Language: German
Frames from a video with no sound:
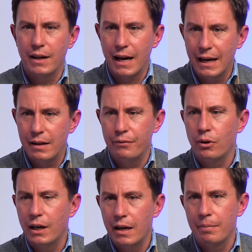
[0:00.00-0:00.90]
war, alle
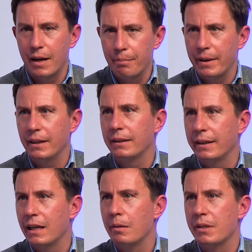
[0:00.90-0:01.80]
Vorhaben am Berg
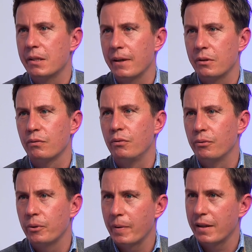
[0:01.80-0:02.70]
der bis
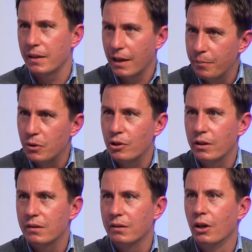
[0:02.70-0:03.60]
2025
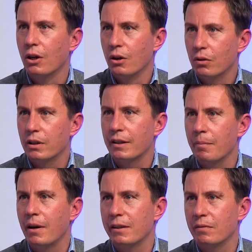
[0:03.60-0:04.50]
abzuschließen und an
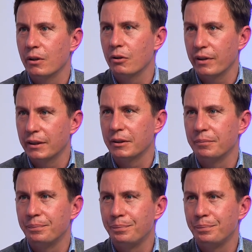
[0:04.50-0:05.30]
dem halten wir noch fest.